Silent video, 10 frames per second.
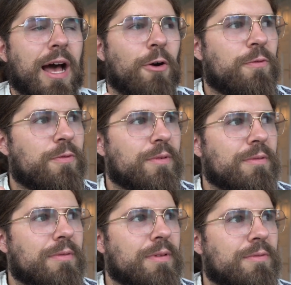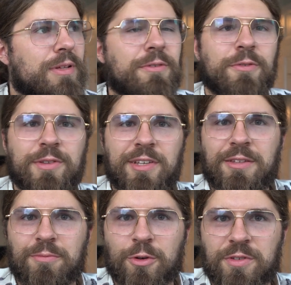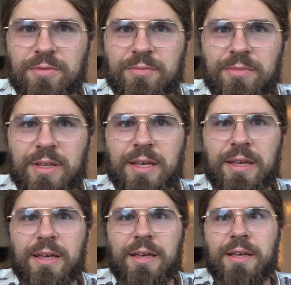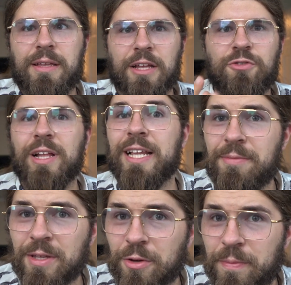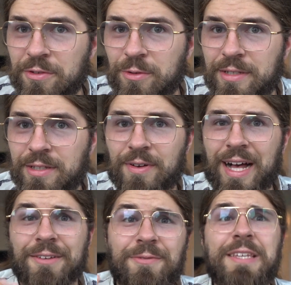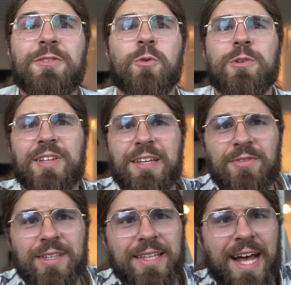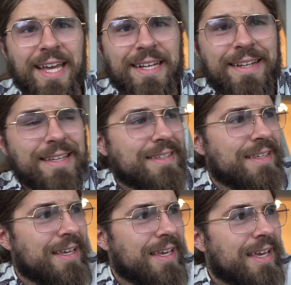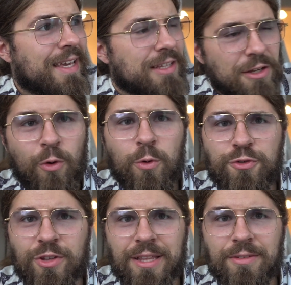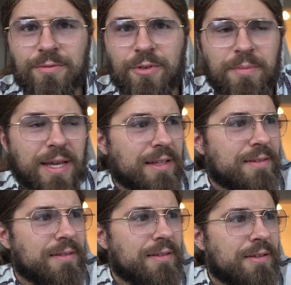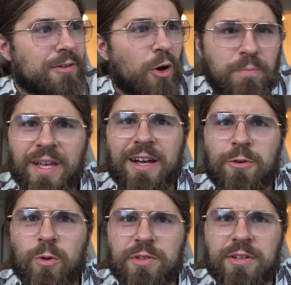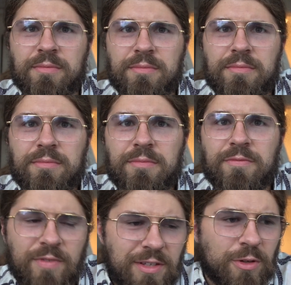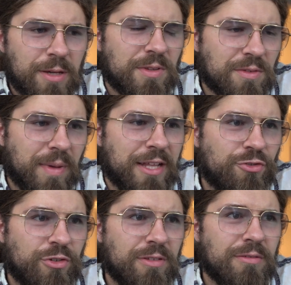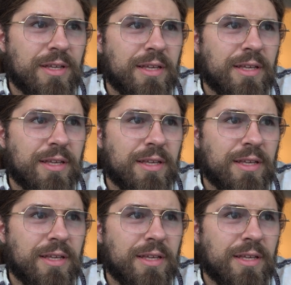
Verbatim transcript: auf Hilfe verzichten muss, dann stelle ich mir doch persönlich die Frage, wieso sehen wir denn eigentlich in den Großstädten vermehrt Obdachlose? Wieso gibt es Menschen,